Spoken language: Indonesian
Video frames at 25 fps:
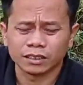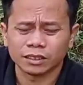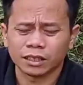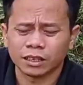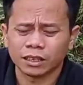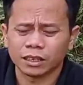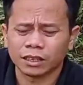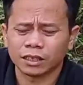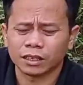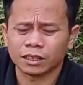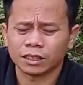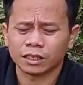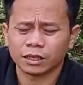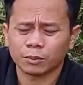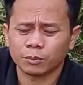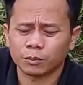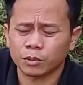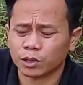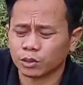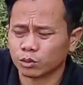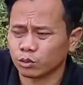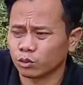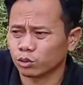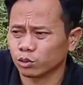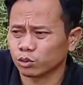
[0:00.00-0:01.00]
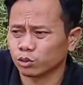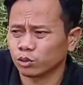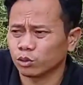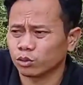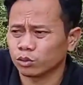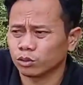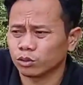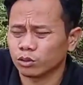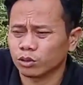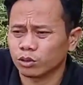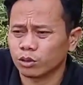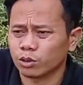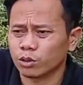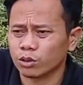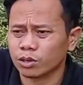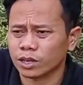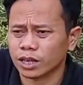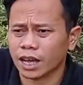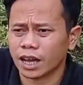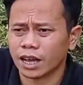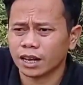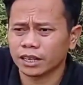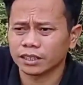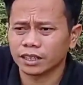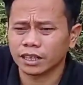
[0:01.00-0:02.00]
uh, perkutut
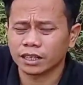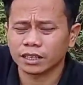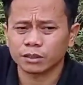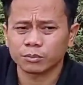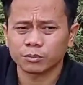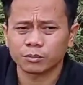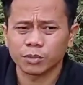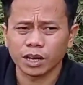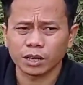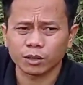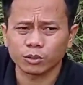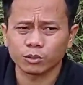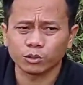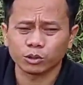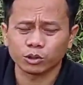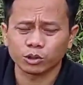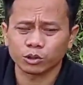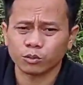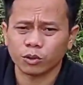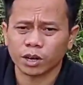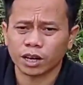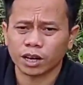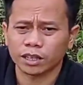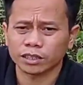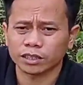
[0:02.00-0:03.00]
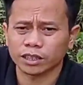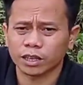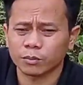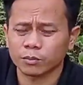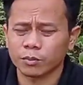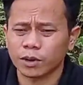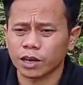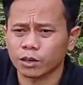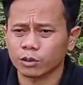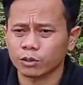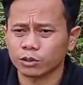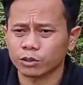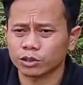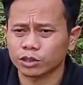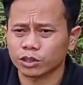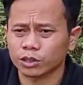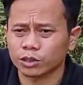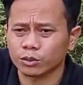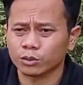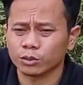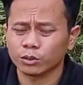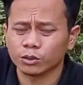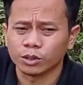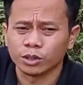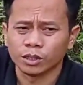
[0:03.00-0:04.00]
lokal yang bagus suaranya bagus
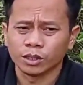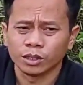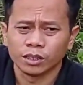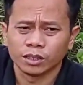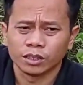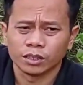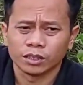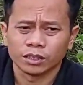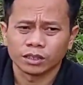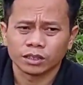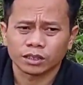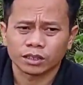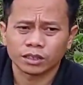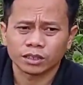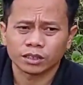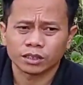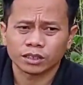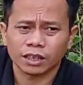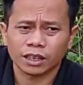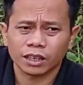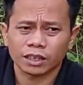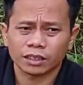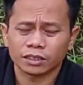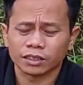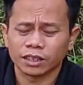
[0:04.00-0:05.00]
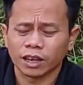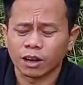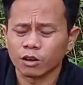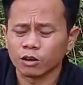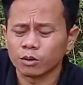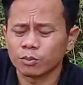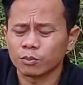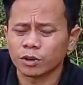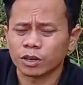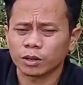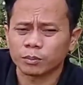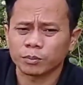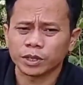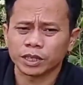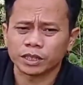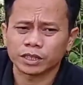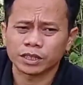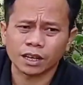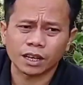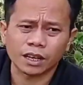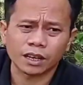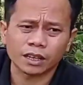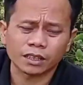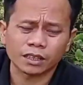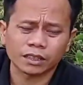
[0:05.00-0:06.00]
itu tidak jauh
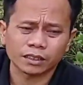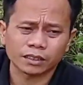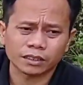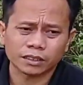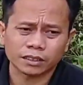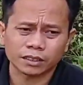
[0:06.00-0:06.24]
berbeda